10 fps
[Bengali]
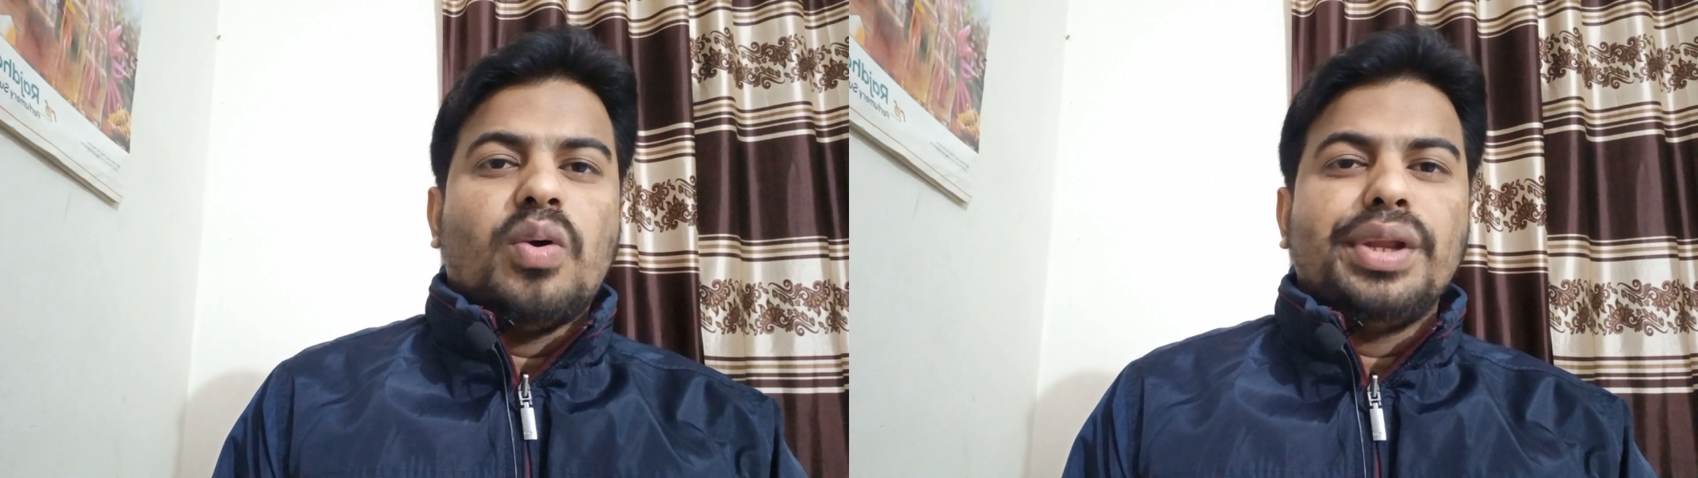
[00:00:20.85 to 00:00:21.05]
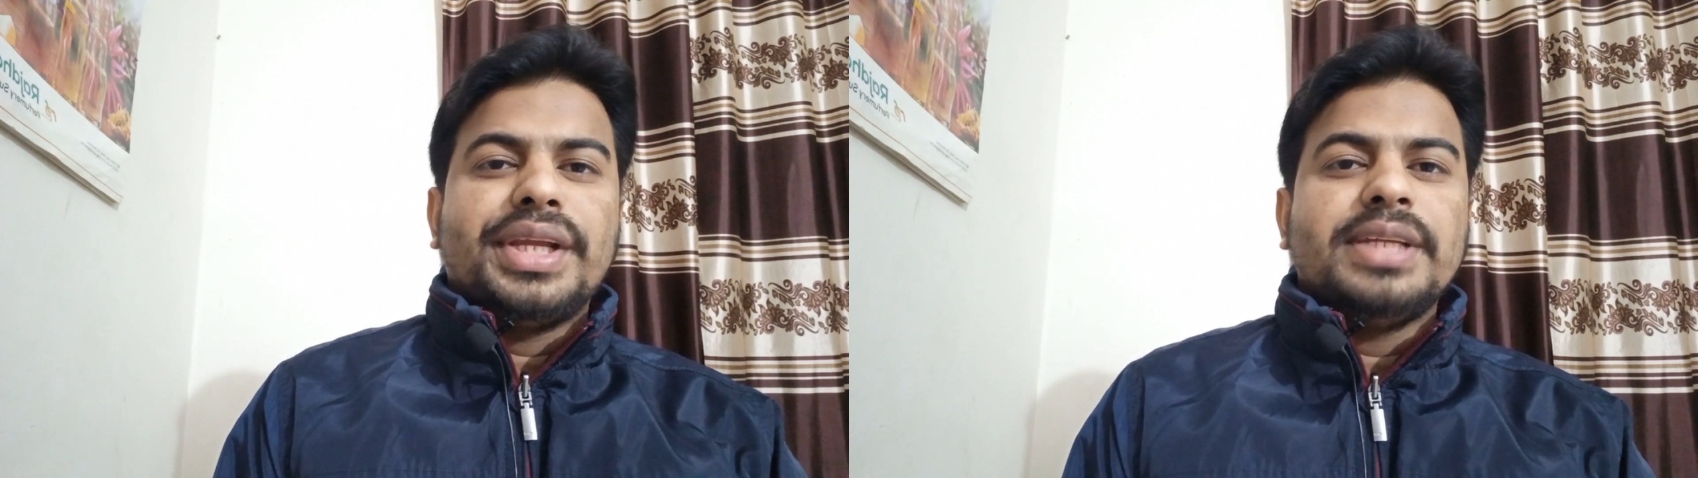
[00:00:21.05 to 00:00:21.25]

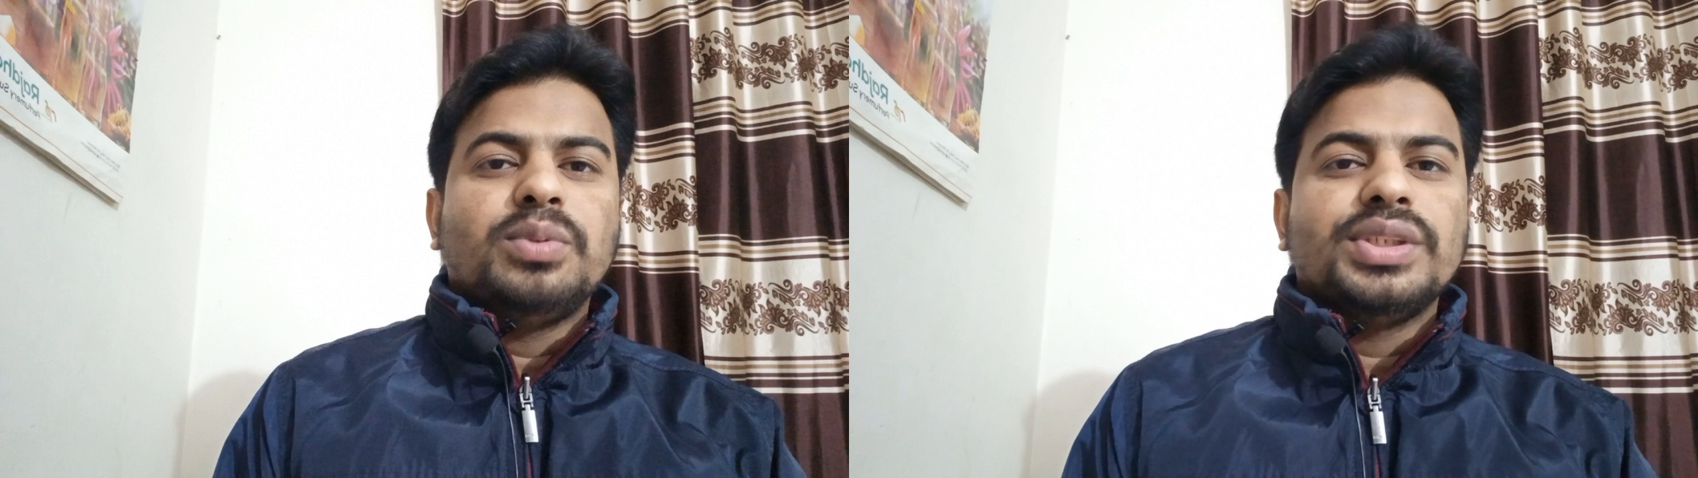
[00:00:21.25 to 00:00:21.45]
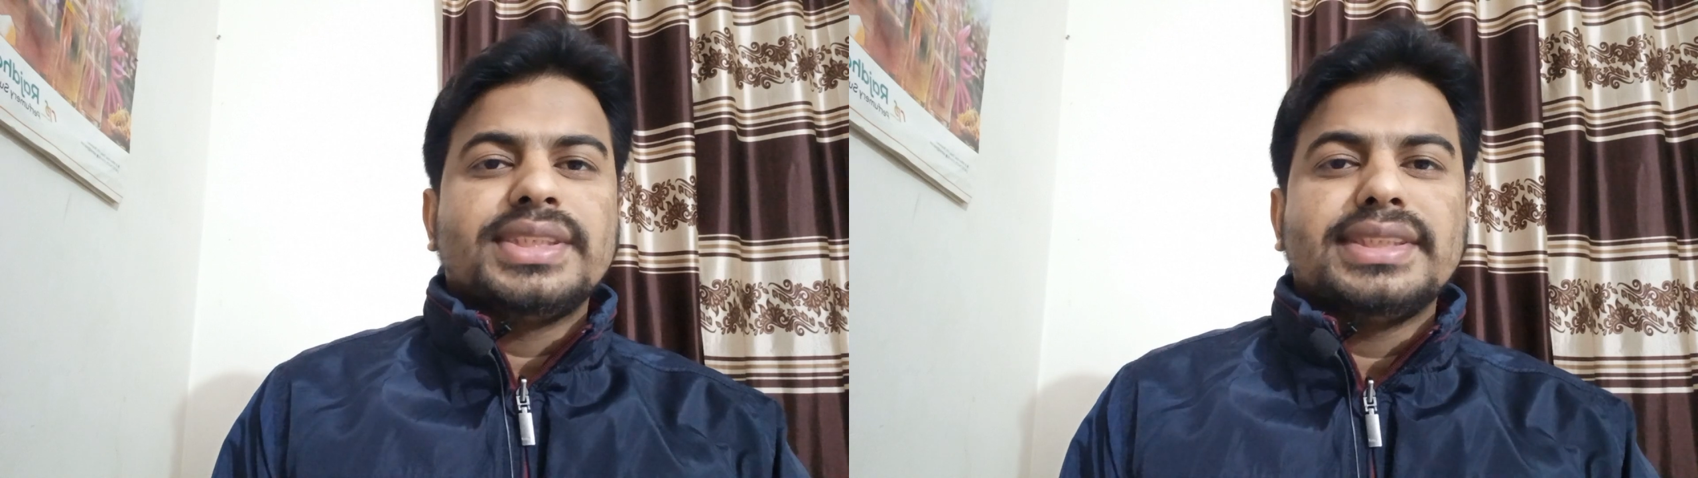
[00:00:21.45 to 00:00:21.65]
অনেকেই
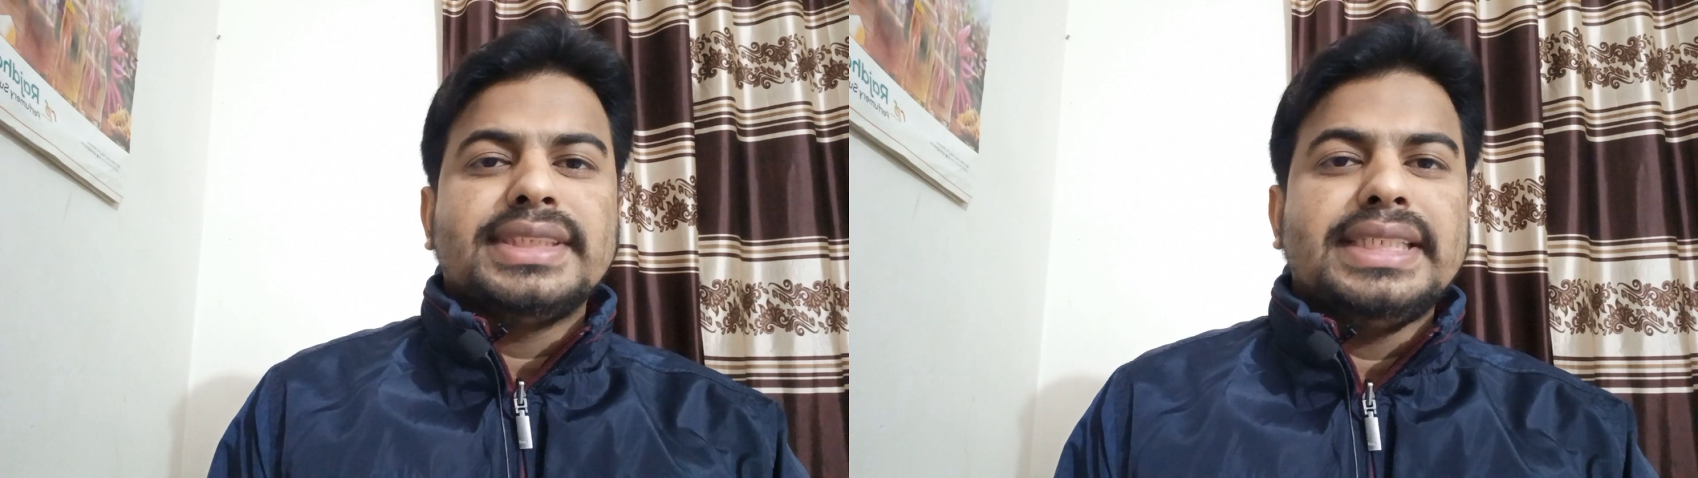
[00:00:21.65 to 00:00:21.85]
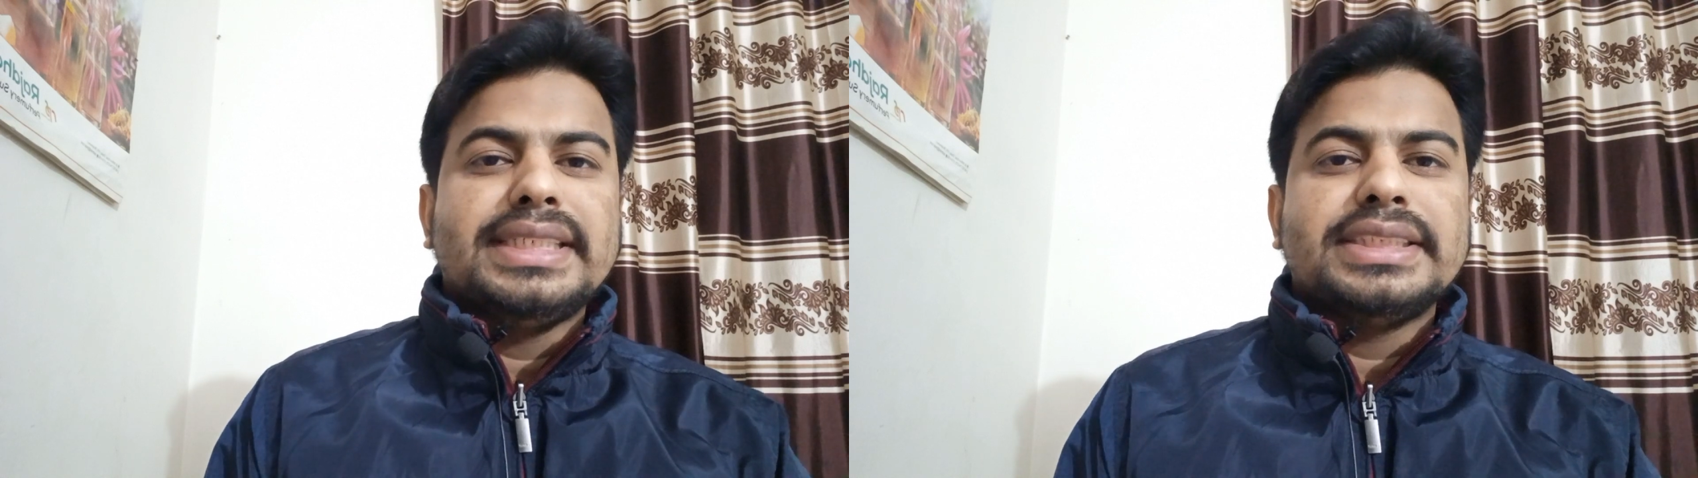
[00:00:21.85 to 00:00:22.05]
বলেছেন
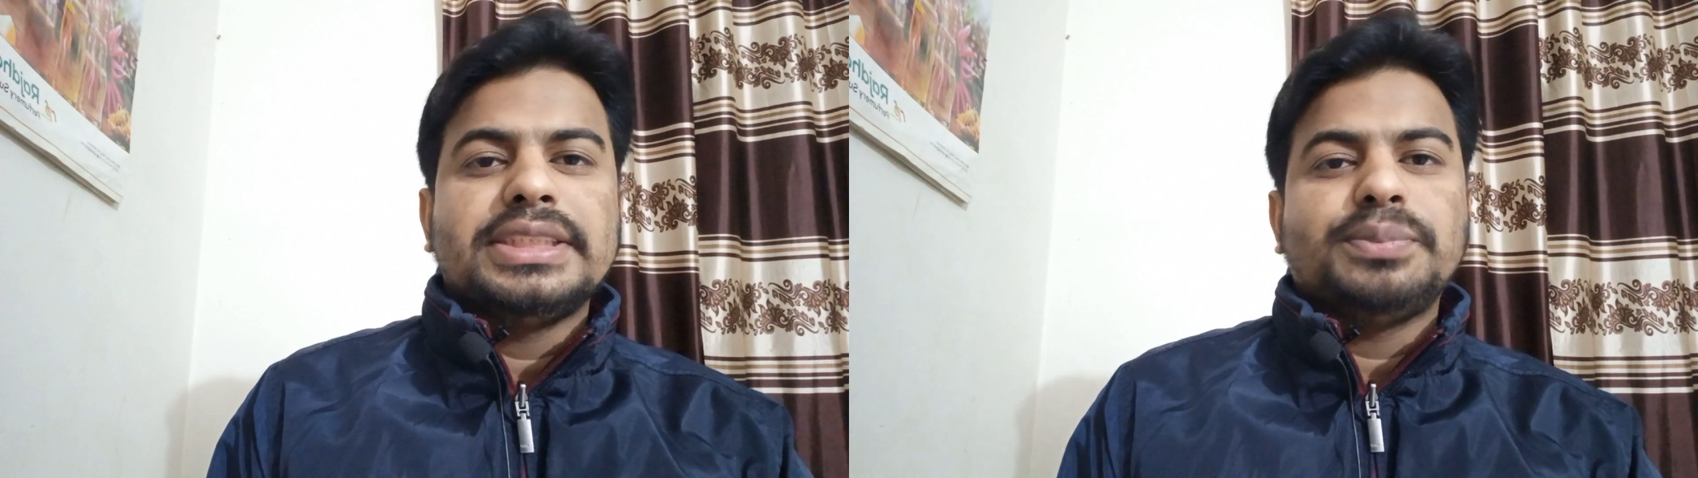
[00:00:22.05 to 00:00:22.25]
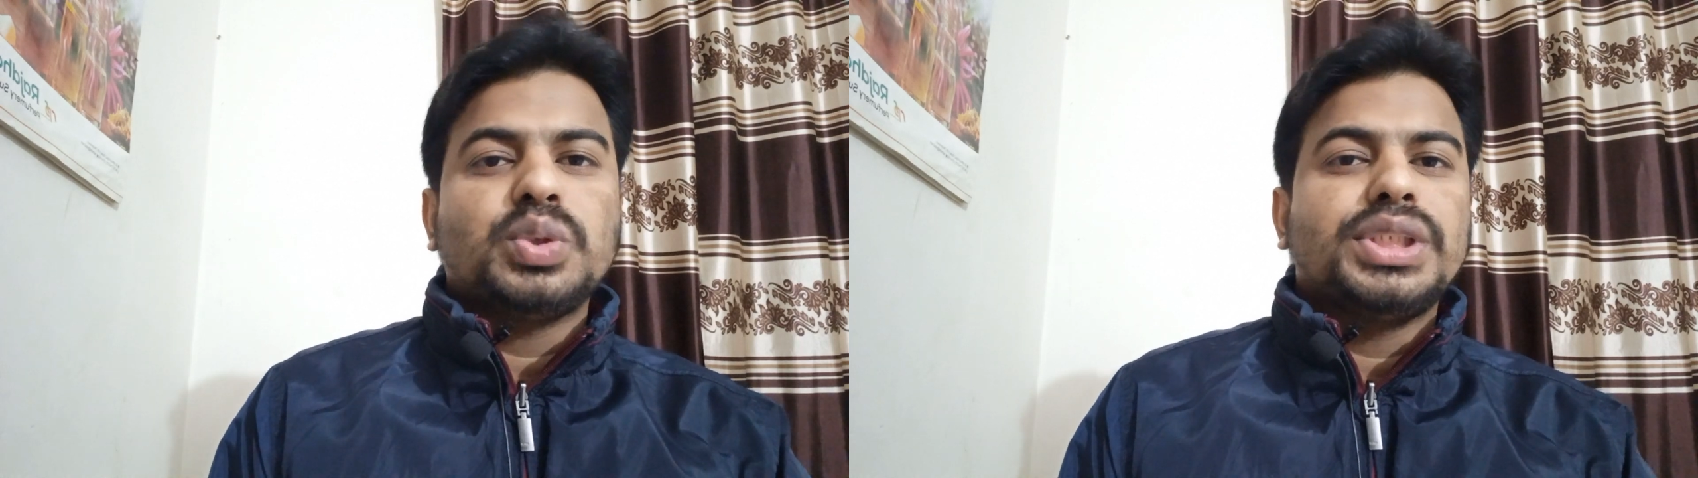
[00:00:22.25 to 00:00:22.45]
যে
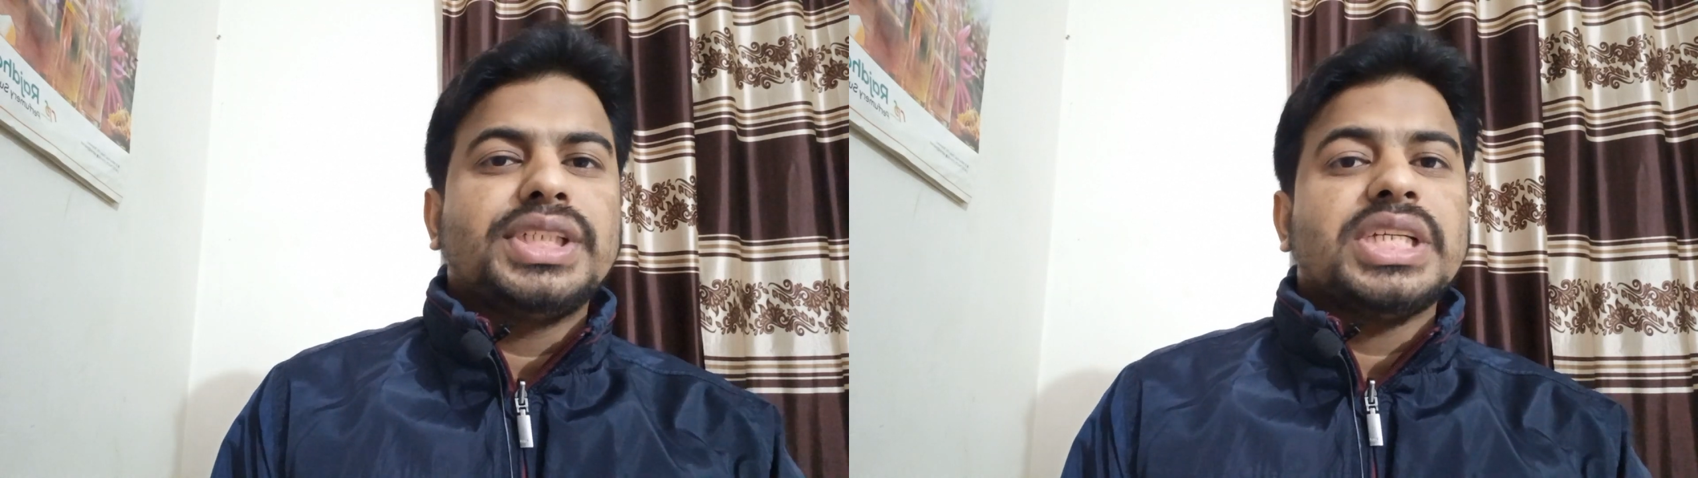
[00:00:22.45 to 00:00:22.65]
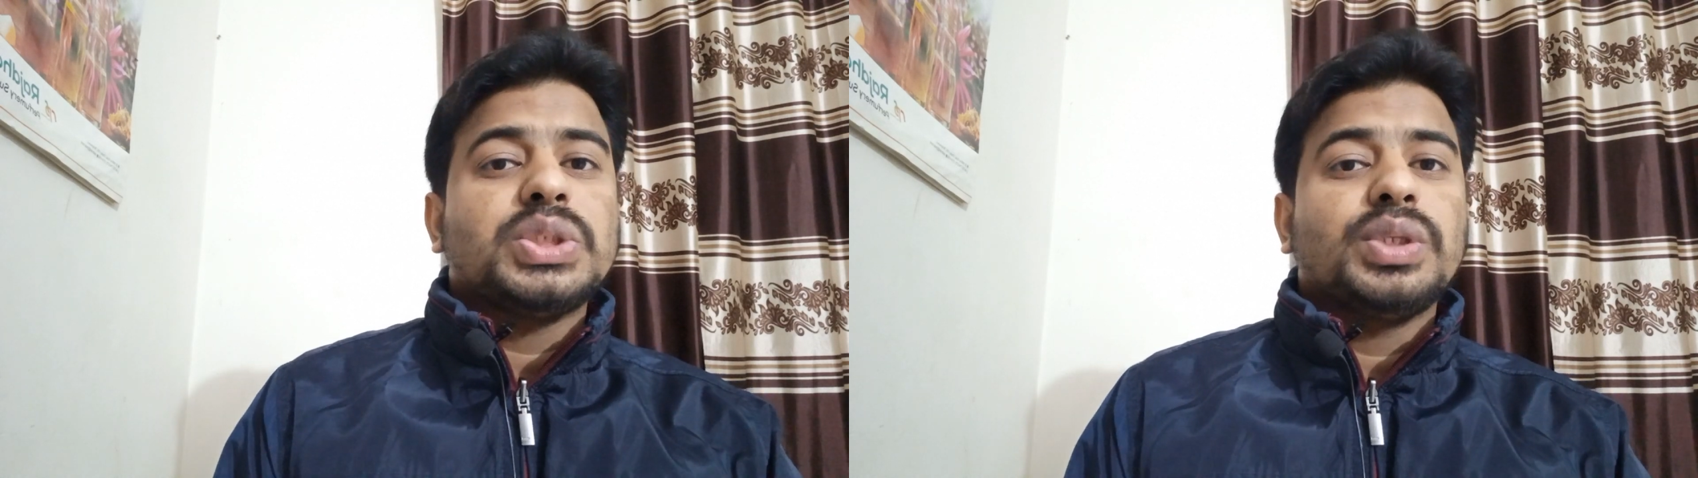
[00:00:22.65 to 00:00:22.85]
ইংরেজি প্রশ্নে
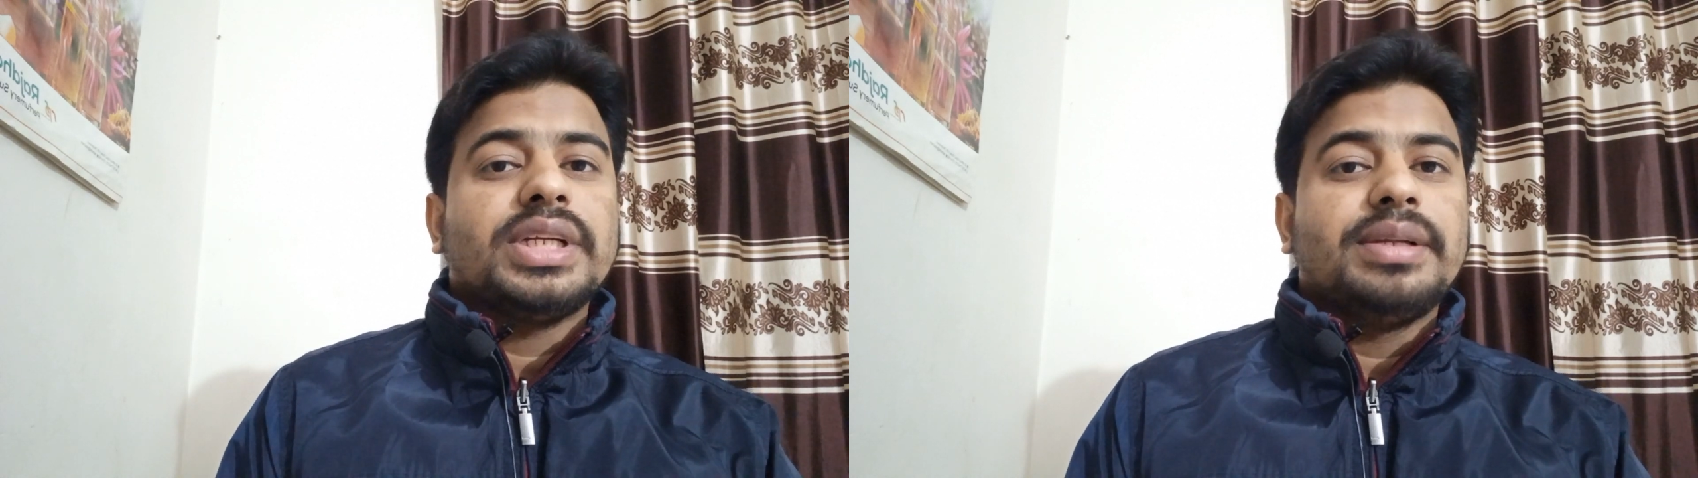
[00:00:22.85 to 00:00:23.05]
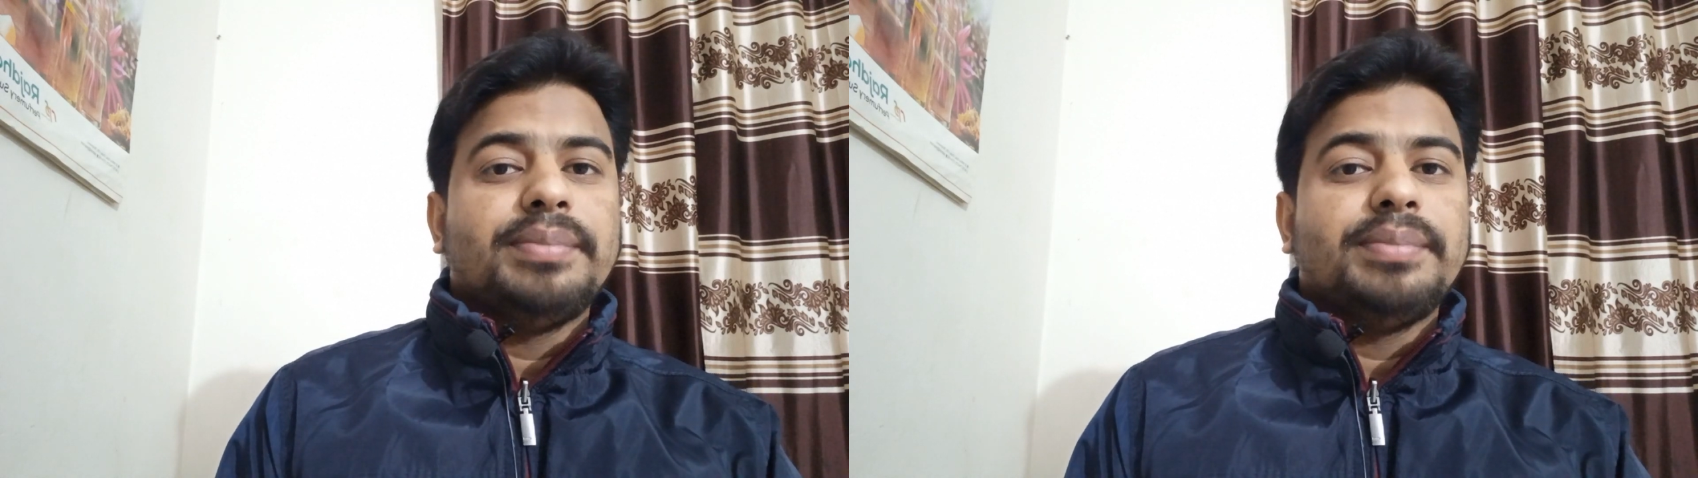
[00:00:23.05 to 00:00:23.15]
কি আসলে